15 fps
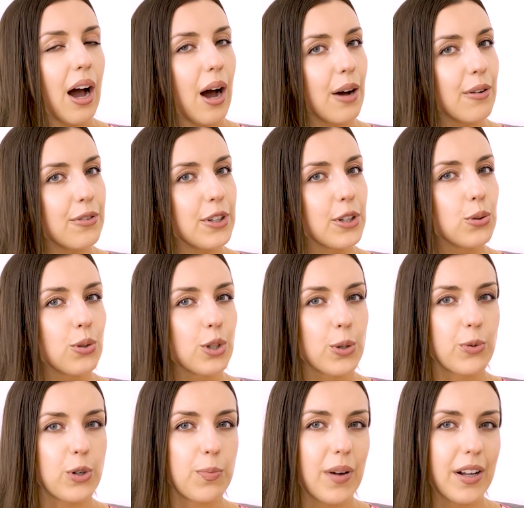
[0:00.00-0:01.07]
a w
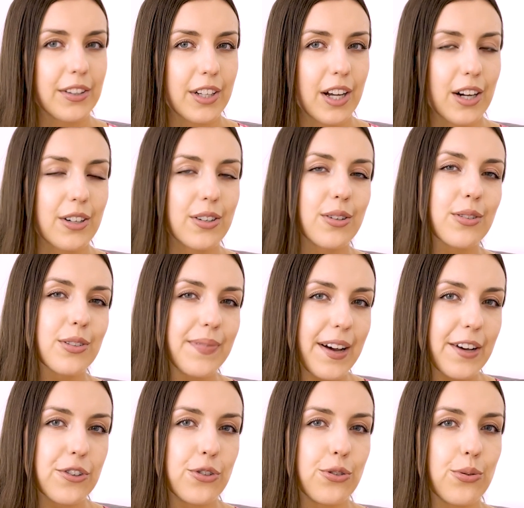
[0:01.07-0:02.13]
niektórych przypadkach
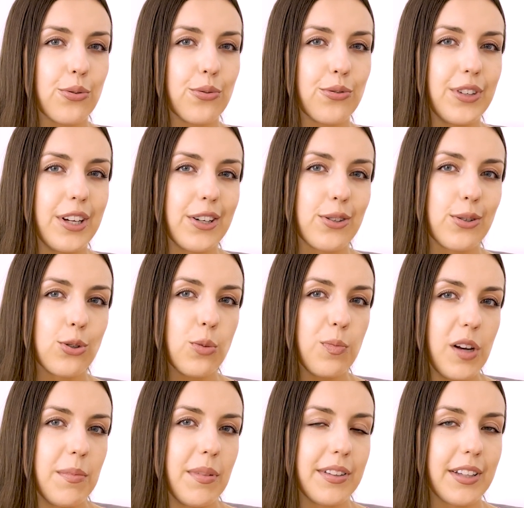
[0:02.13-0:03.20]
rozważyć również
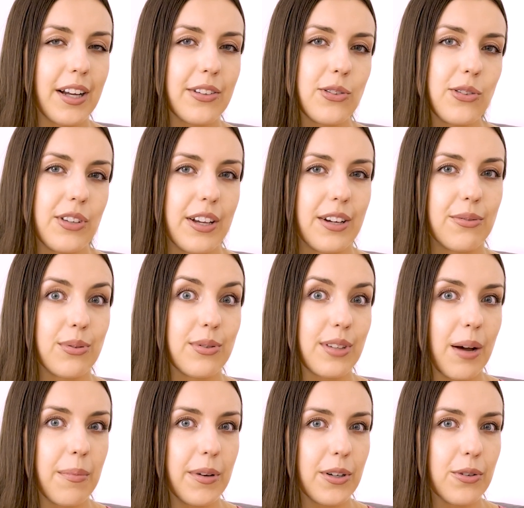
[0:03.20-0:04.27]
suplementację
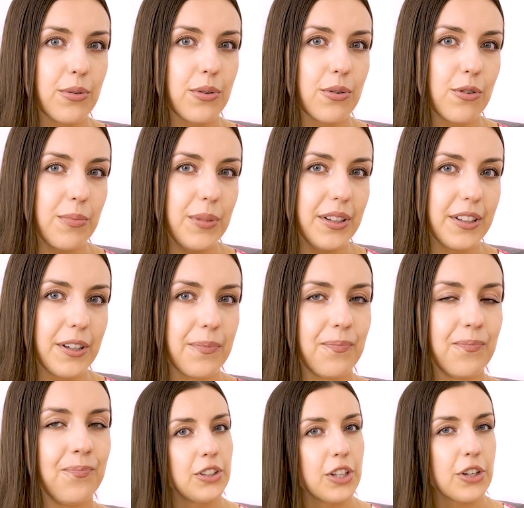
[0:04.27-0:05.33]
samej kurkuminy.
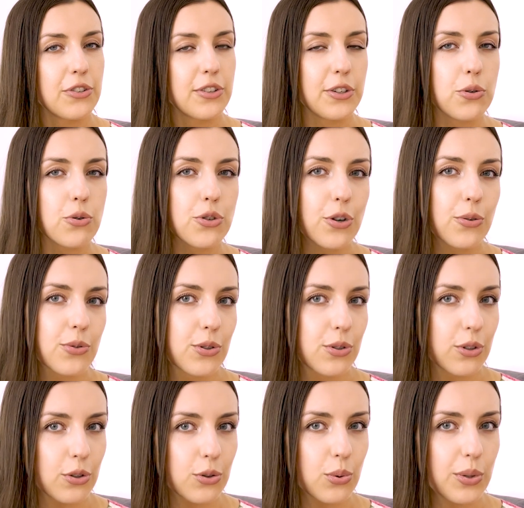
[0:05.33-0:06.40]
Jeśli już ją
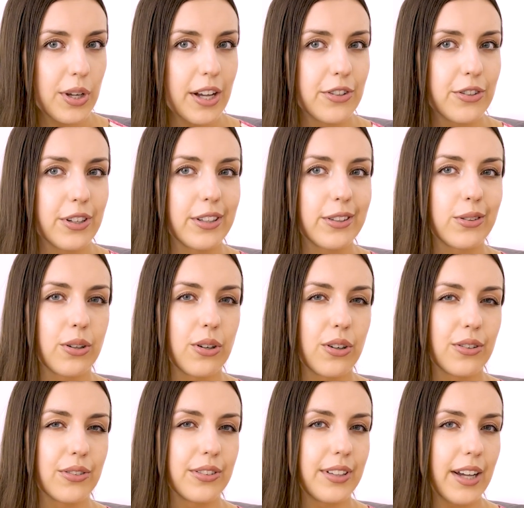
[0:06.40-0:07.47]
stosujecie,
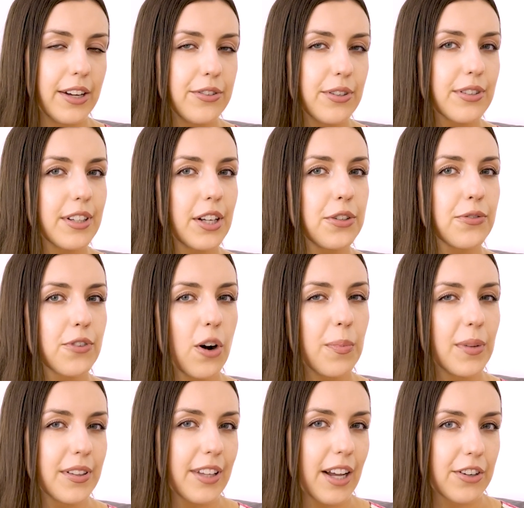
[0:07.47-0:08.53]
to dajcie znać w
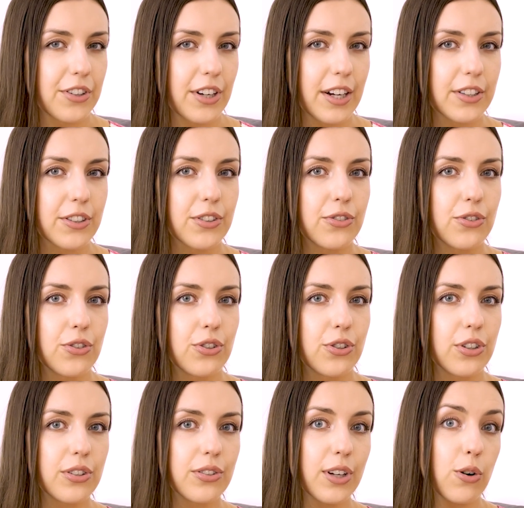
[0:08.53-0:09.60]
komentarzach,
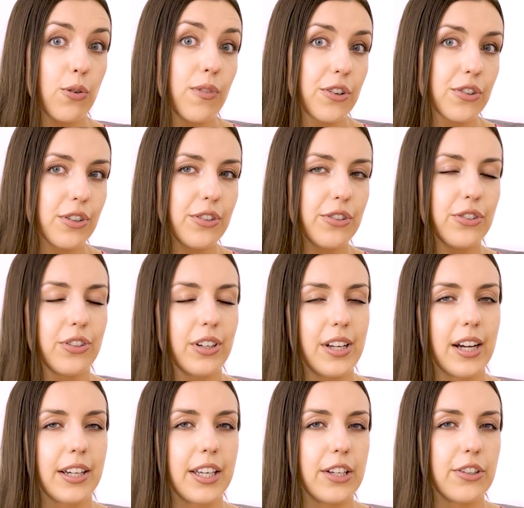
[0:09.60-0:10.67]
czy zauważyliście
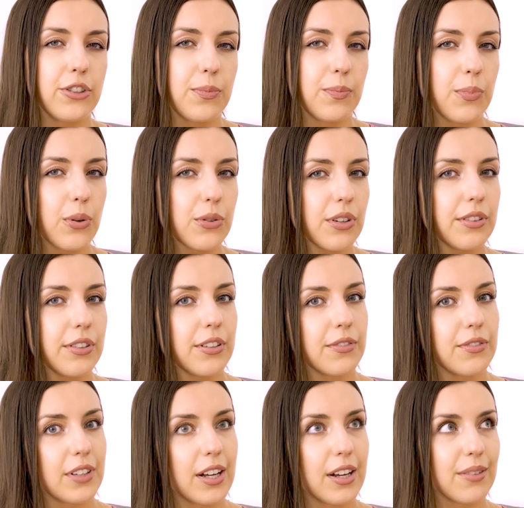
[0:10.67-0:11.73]
jakieś
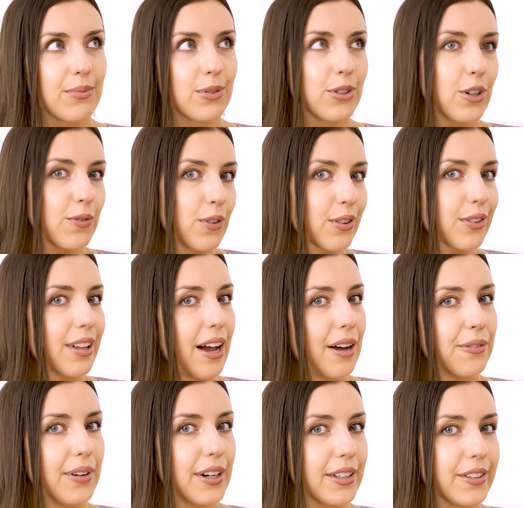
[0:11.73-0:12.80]
pozytywne zdrowotne
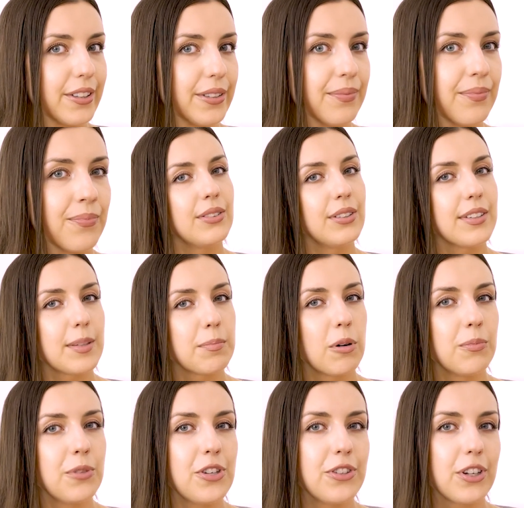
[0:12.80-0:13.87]
efekty. Nie
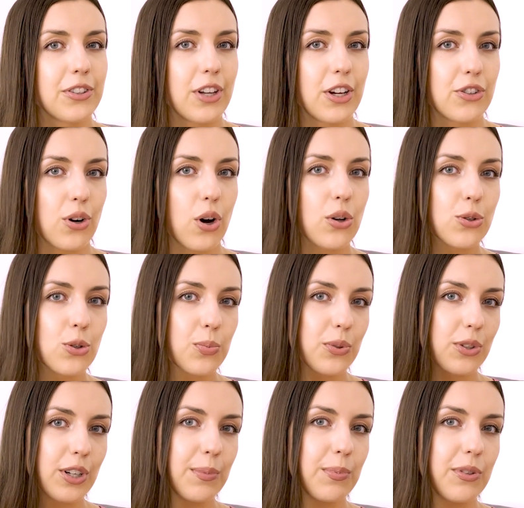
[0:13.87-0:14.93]
zapomnijcie też o
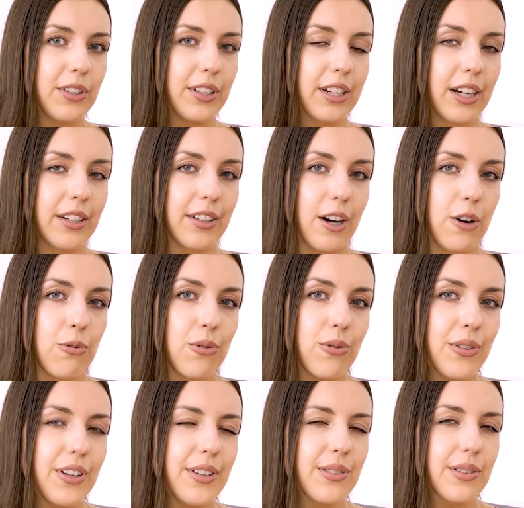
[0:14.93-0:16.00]
subskrypcji
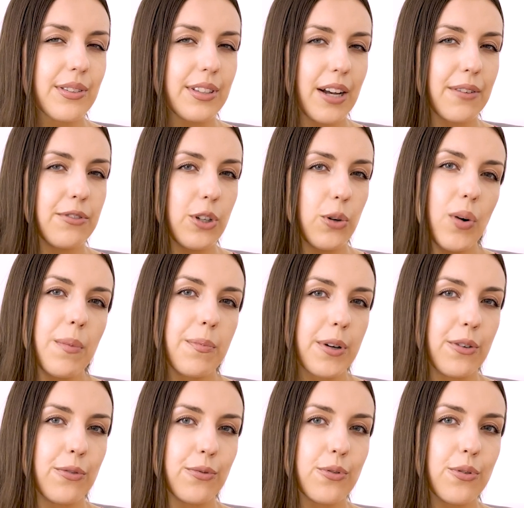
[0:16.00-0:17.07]
kanału i zostawcie
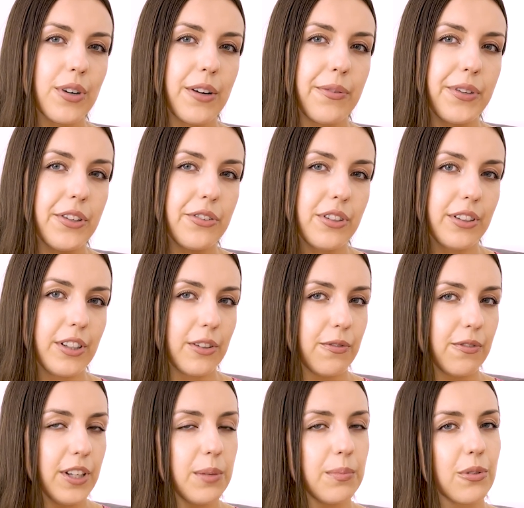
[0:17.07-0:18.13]
łapkę w górę, jeśli
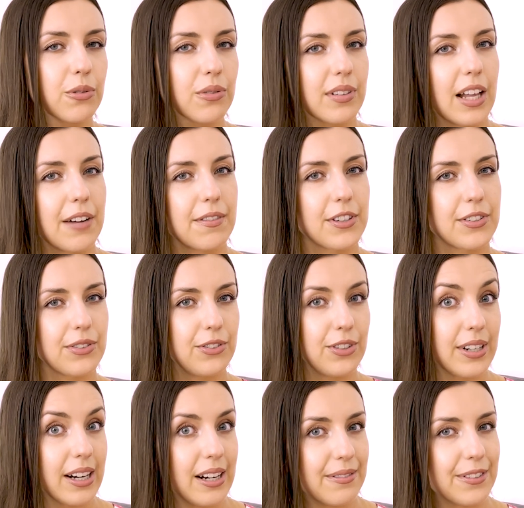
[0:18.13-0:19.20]
ten film był dla Was
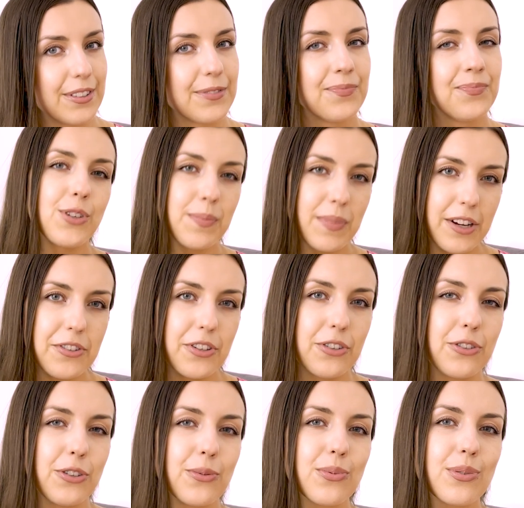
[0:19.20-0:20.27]
ciekawy.
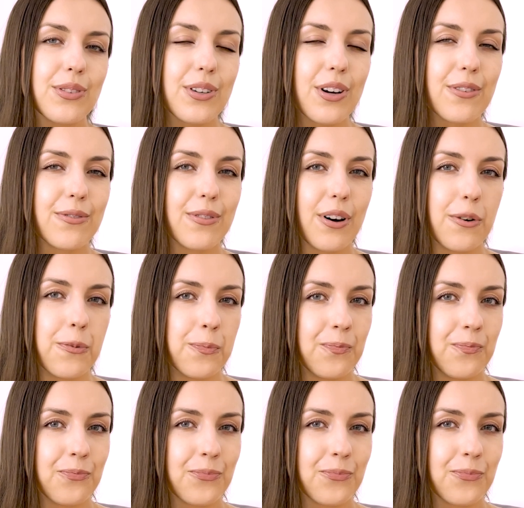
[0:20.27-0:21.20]
Trzymajcie się zdrowo,